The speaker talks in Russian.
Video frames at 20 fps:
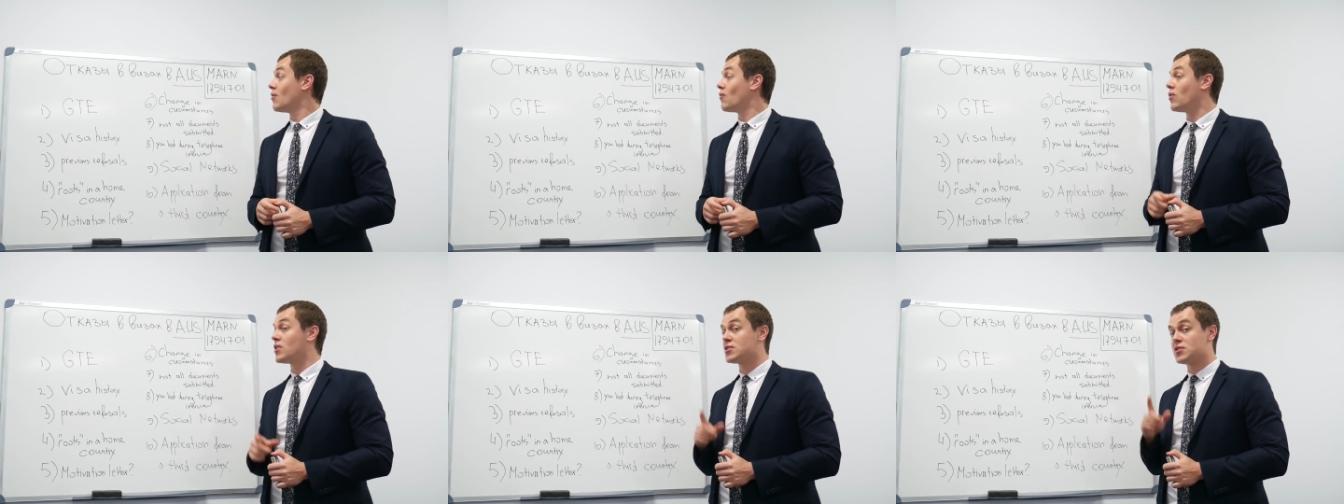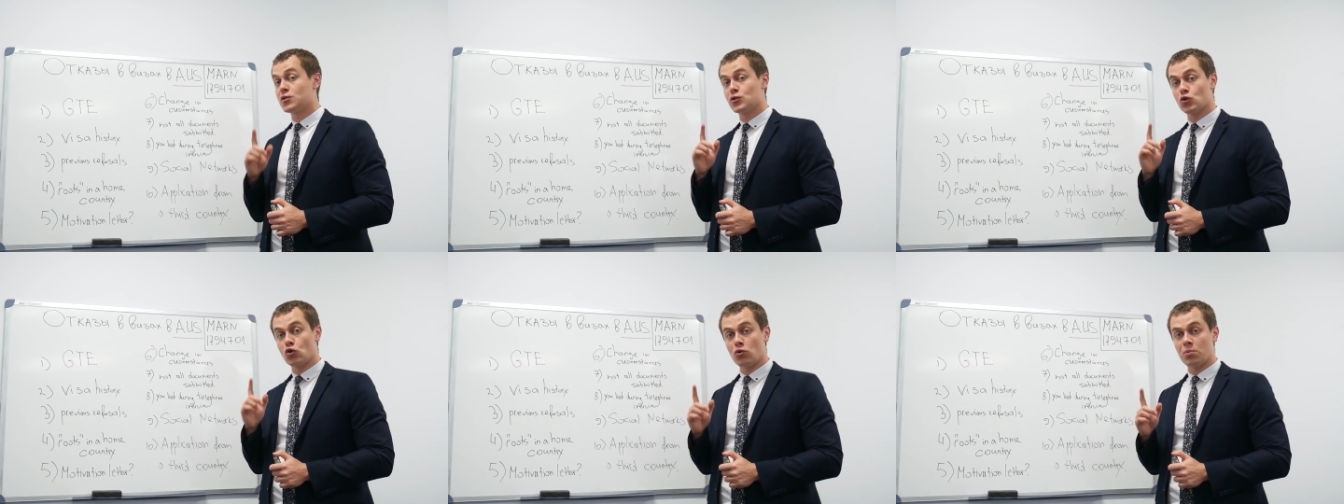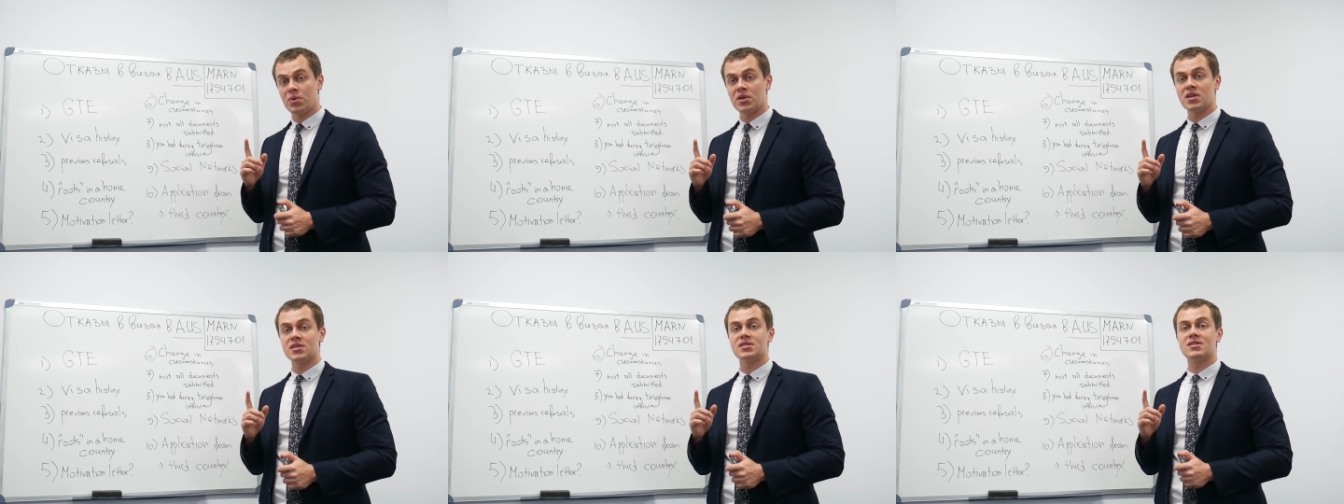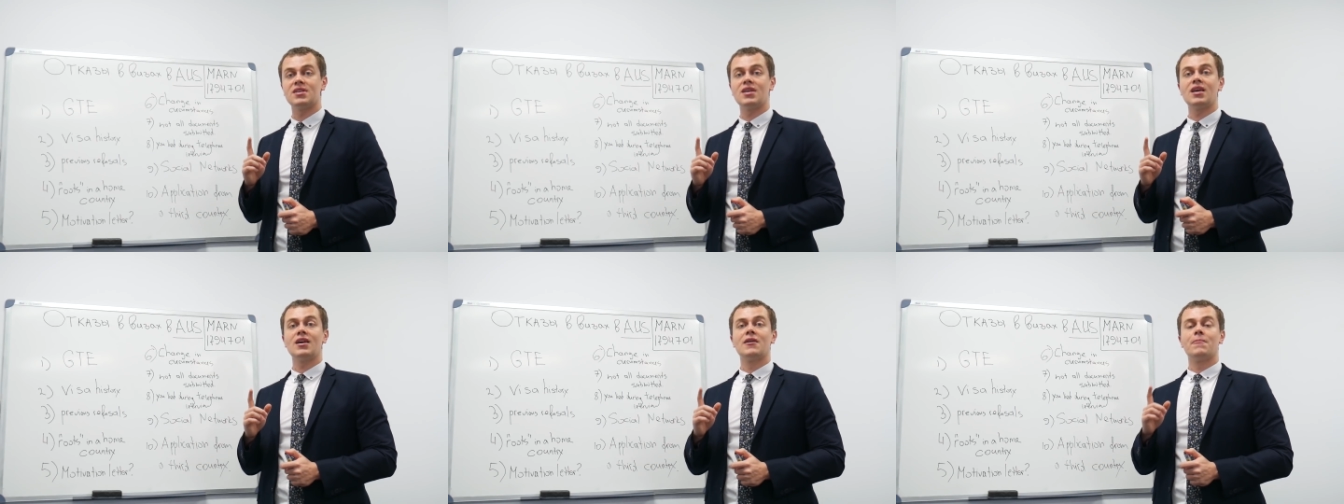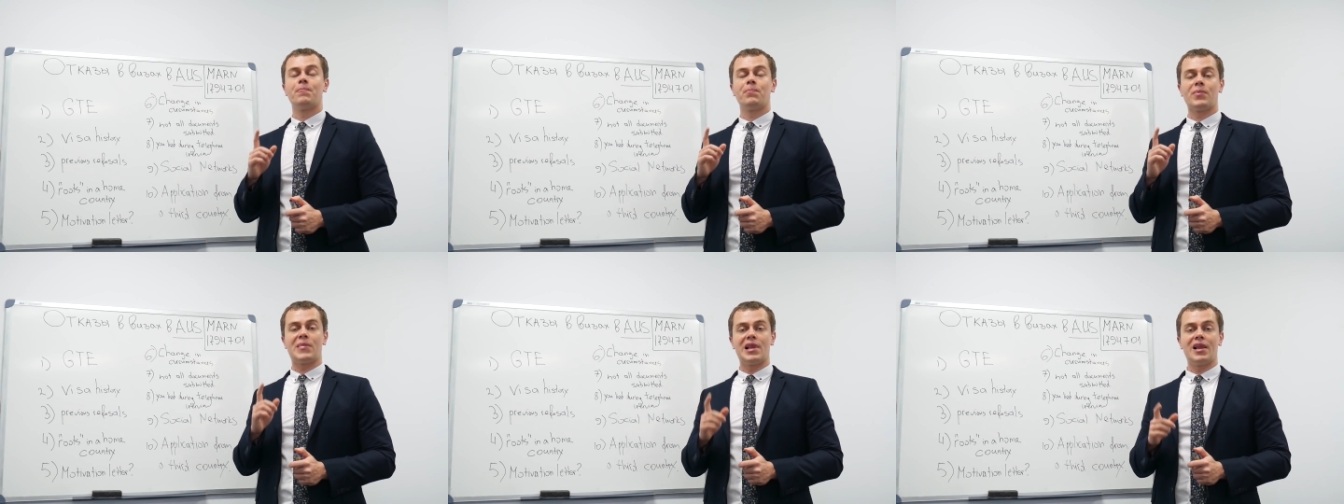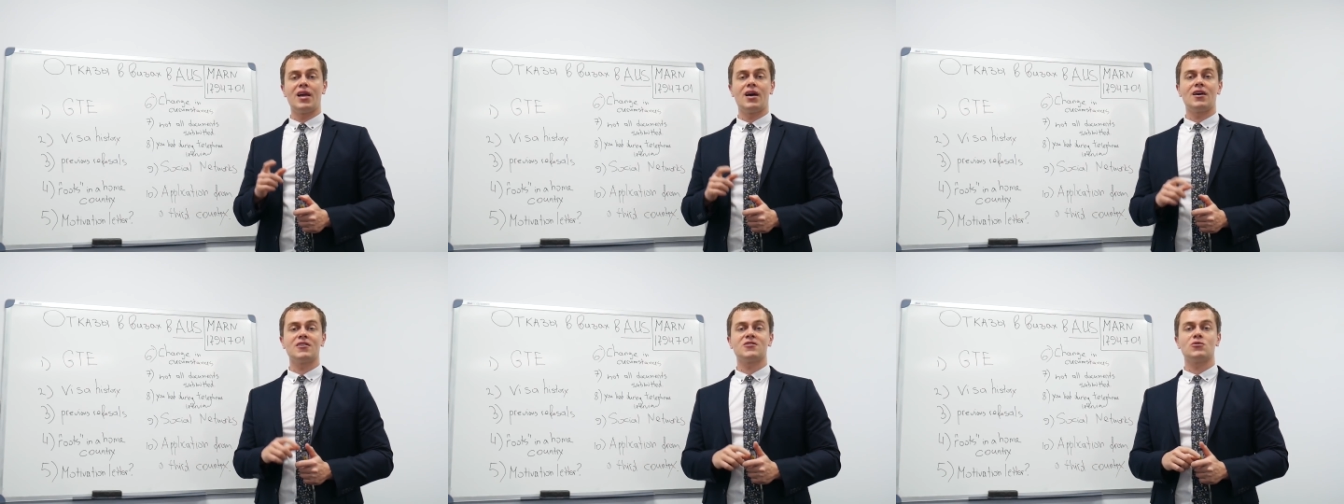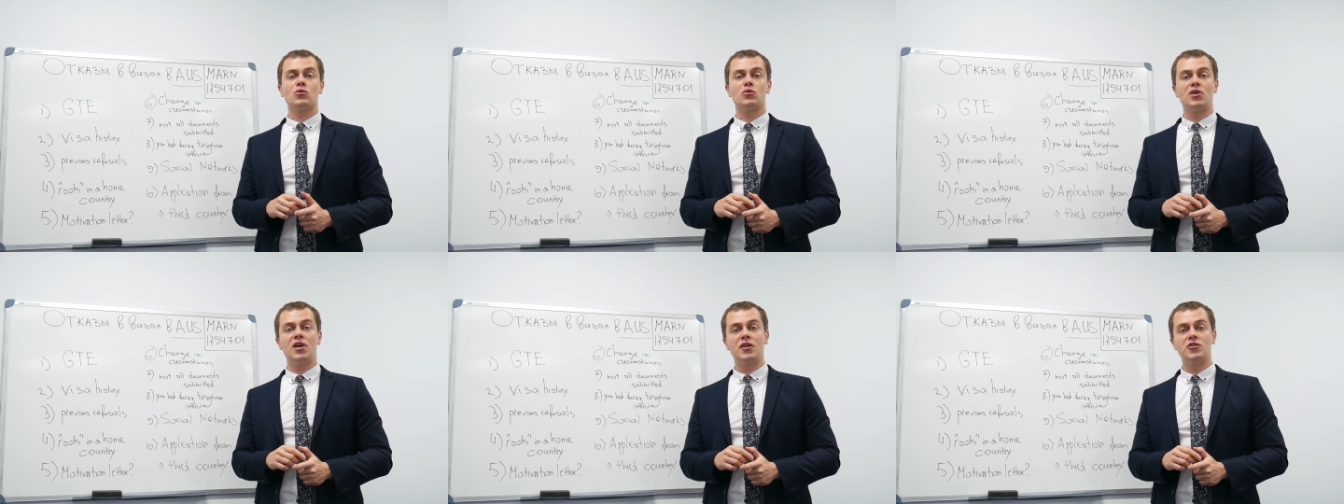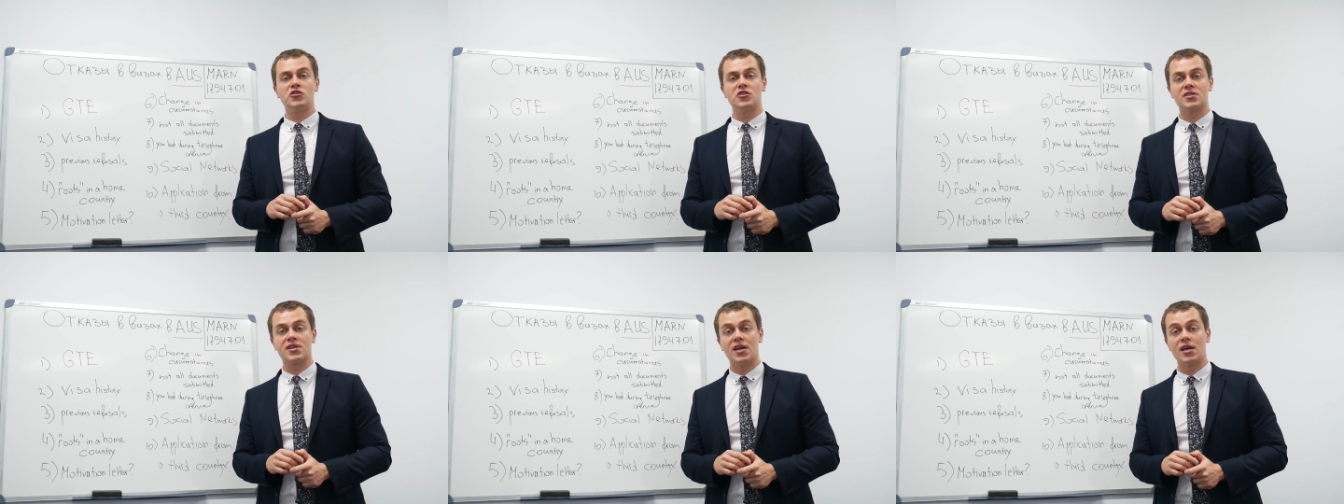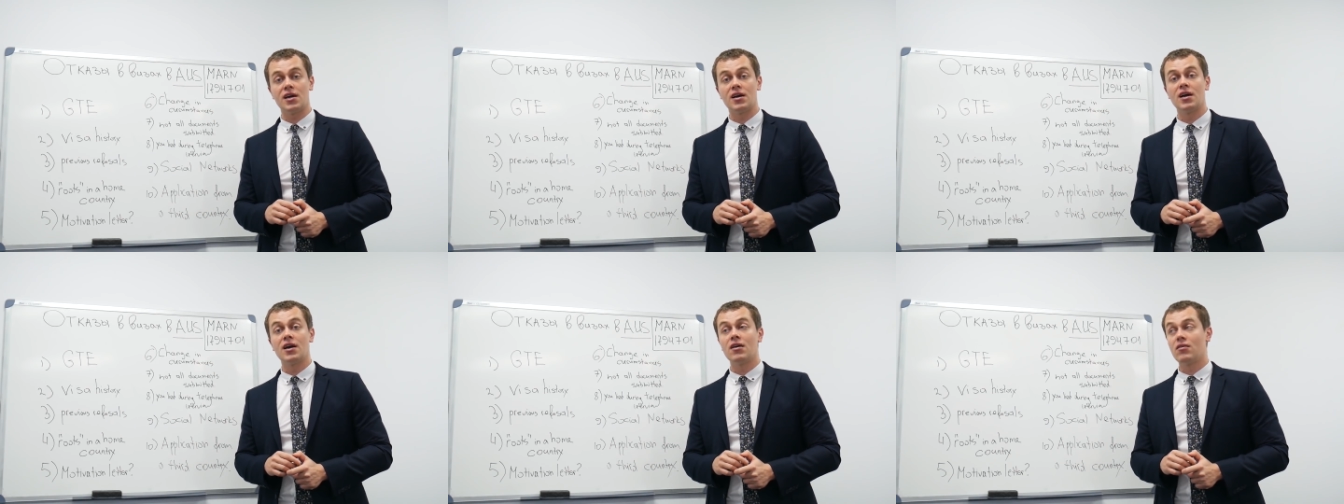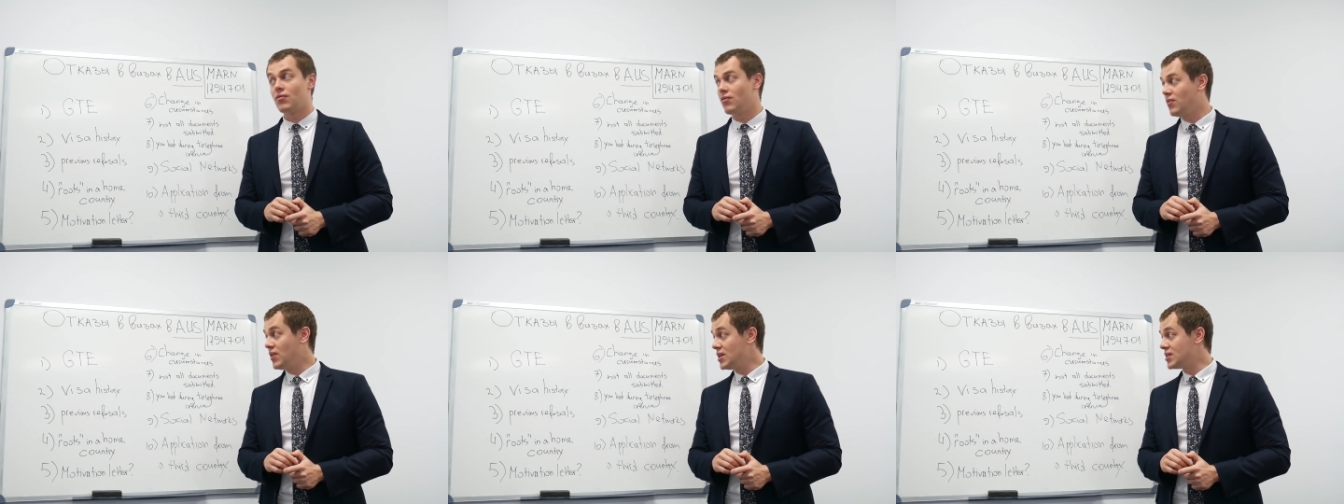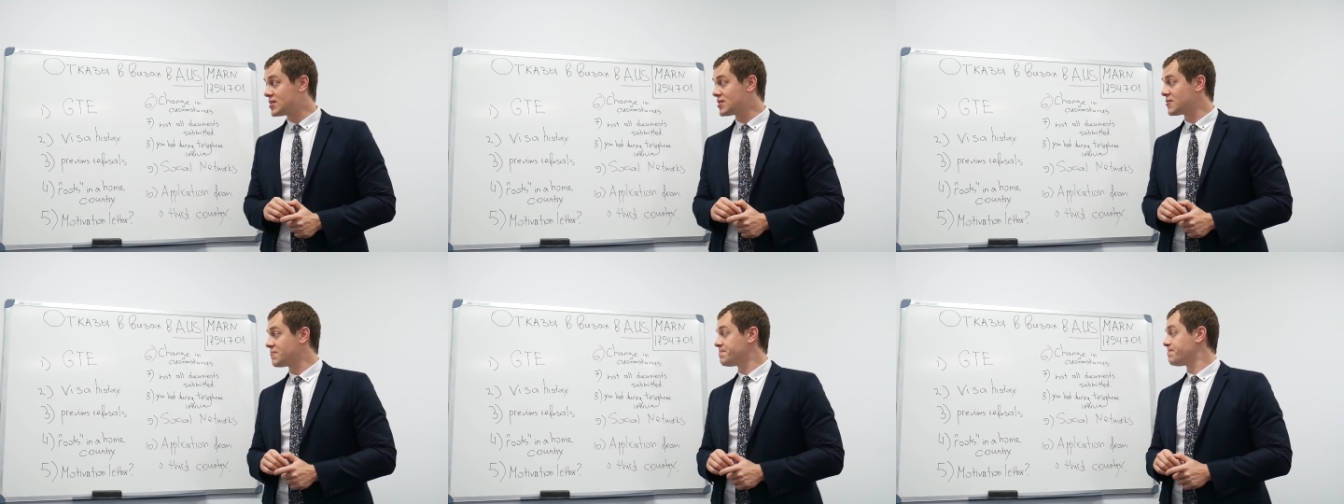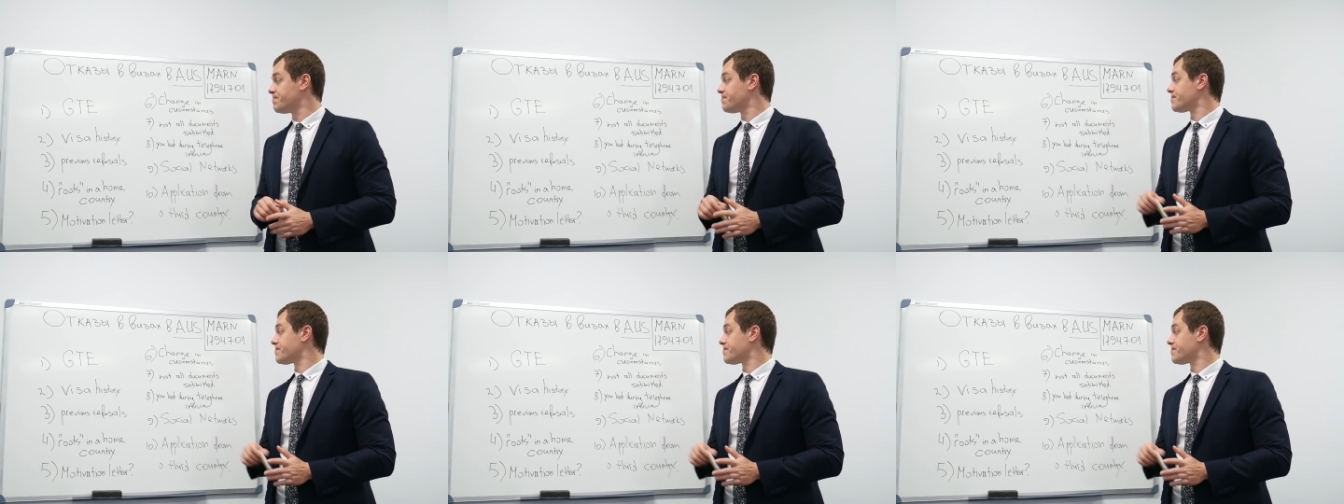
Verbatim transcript: в особенности для студенческих виз.